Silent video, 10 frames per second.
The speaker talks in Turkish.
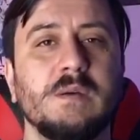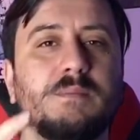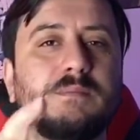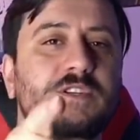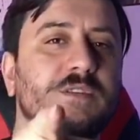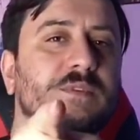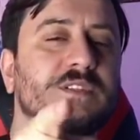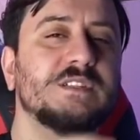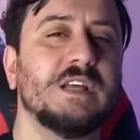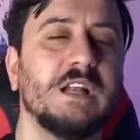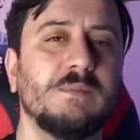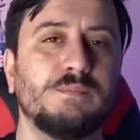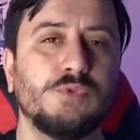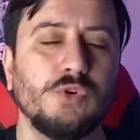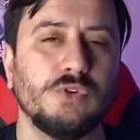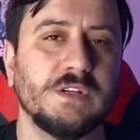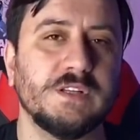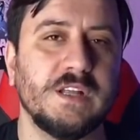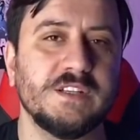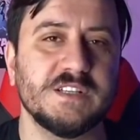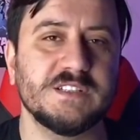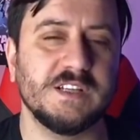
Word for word: Şimdi sizlerle bu konulara değineceğiz.